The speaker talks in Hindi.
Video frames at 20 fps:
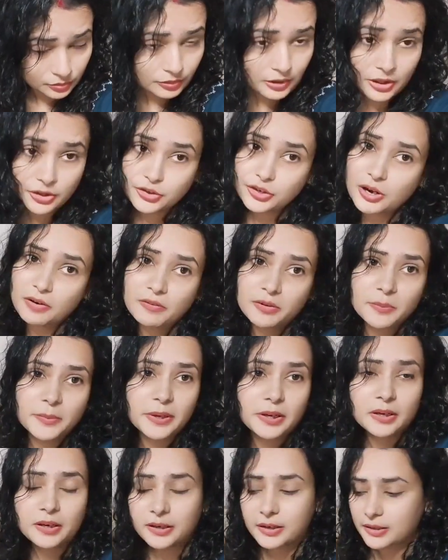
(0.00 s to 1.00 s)
तो गाय शावर
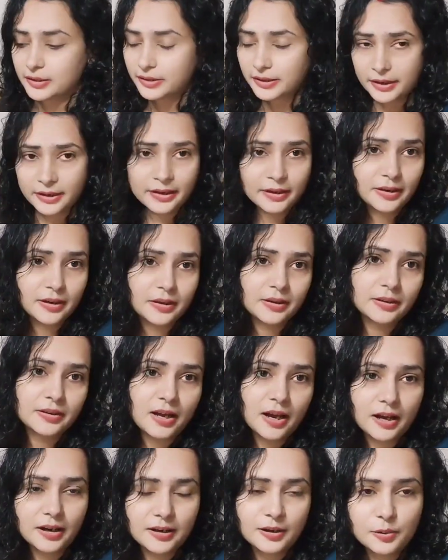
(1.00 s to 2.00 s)
मैंने ले लिया है
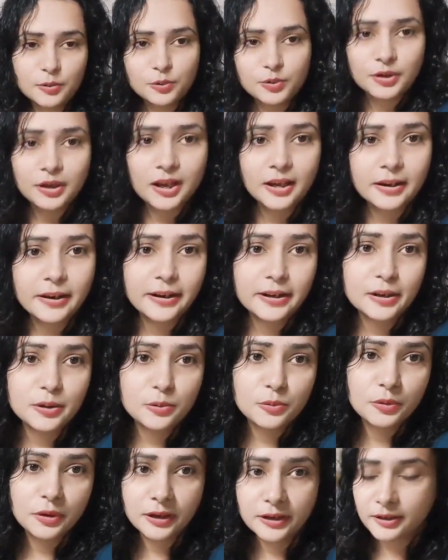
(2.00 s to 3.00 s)
नहाना हो गया
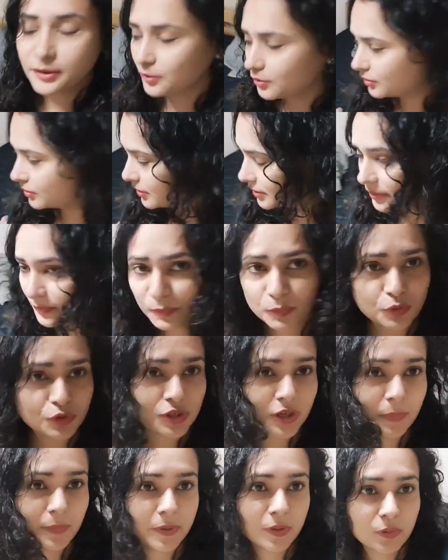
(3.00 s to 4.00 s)
रेडी हो गई और
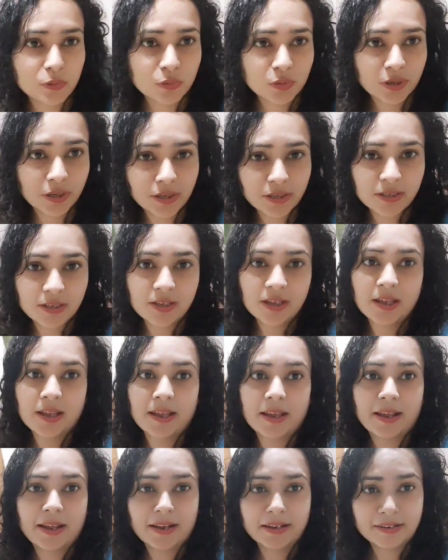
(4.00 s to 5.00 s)
पूजा भी हो गई
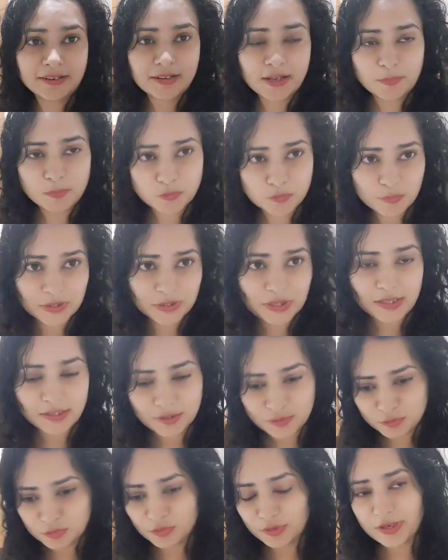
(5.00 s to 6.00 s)
एंड आपको
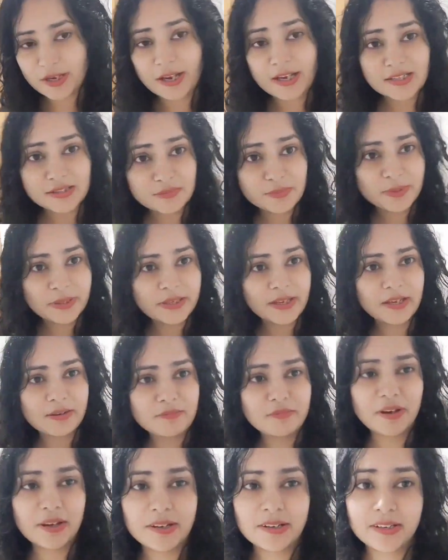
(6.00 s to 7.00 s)
बताती हूँ कि हस्बैंड
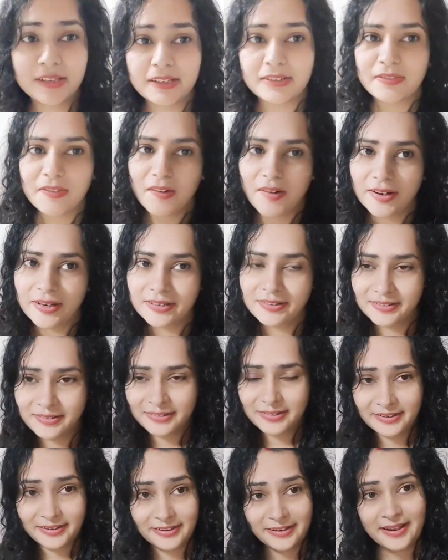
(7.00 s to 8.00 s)
एक बार री ट्राई
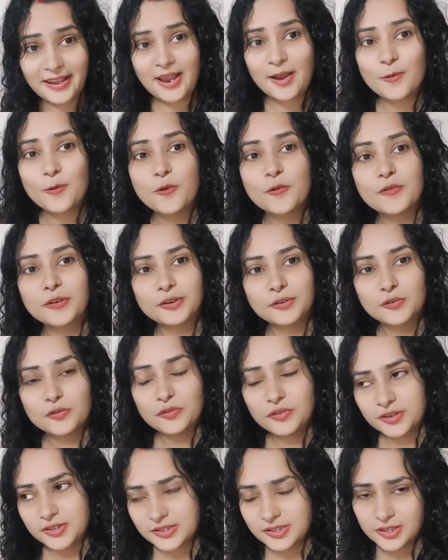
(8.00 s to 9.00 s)
कर रहे हैं ओवन को
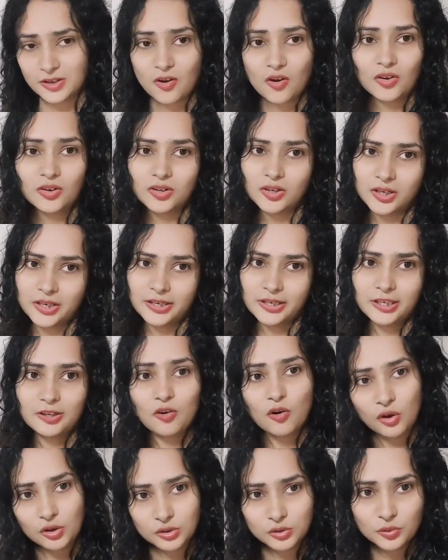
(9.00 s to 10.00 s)
फिर से ऑन करने
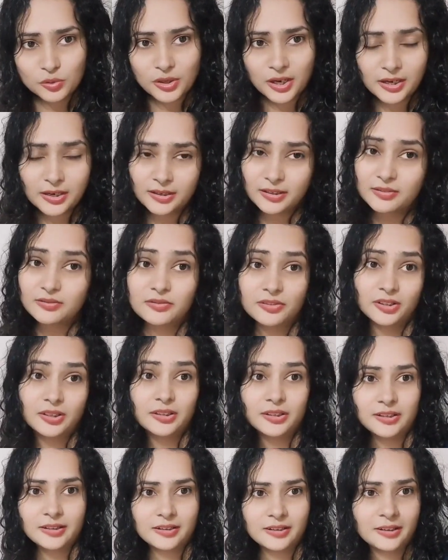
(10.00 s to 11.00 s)
की ऑन तो हो रहा है लेकिन
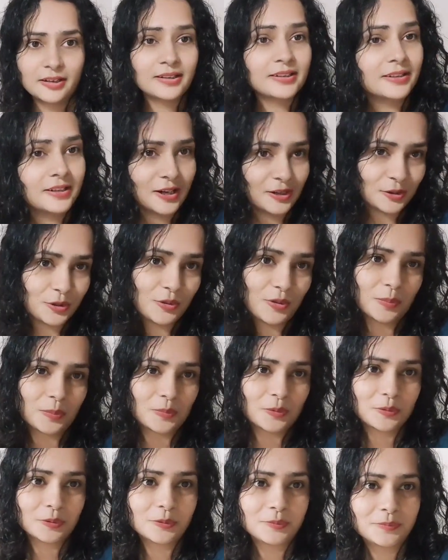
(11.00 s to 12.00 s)
वर्क नहीं कर रहा है दिखाती हूँ
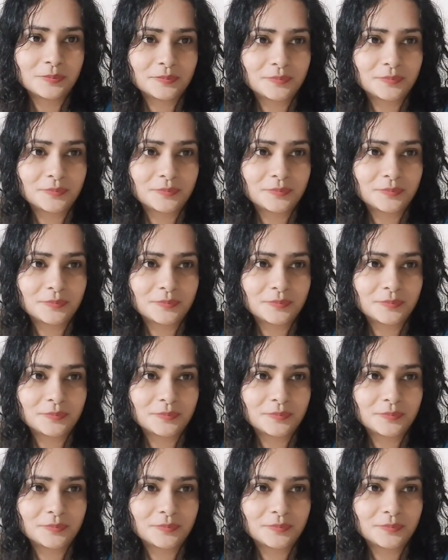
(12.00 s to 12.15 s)
आपको